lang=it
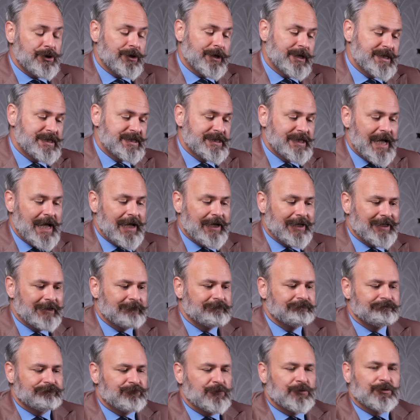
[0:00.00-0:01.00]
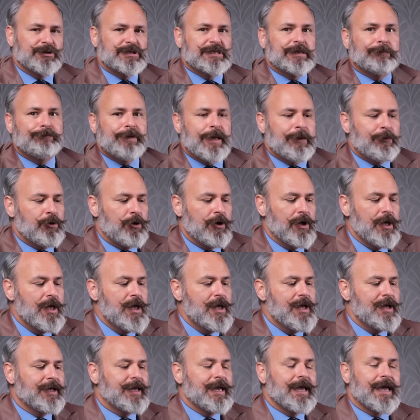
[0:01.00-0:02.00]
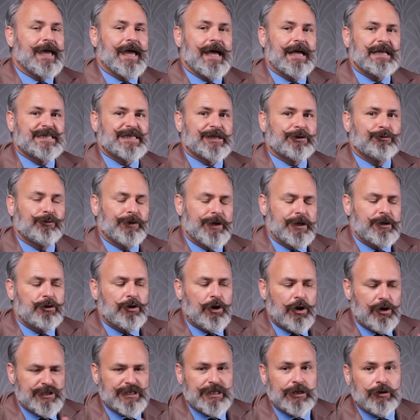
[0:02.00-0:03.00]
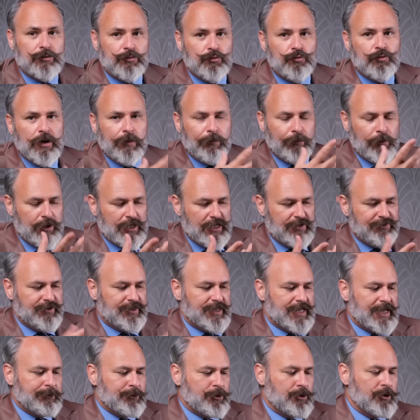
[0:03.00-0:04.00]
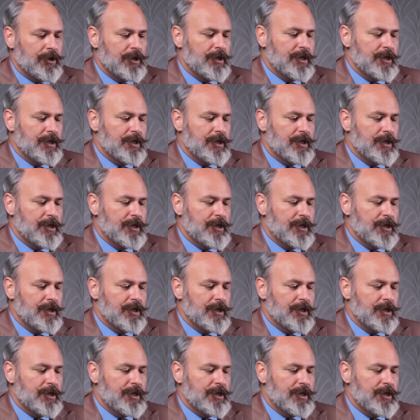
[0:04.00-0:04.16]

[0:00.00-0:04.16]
chissà non sappiamo che calzatura indossa, comunque poi le vedremo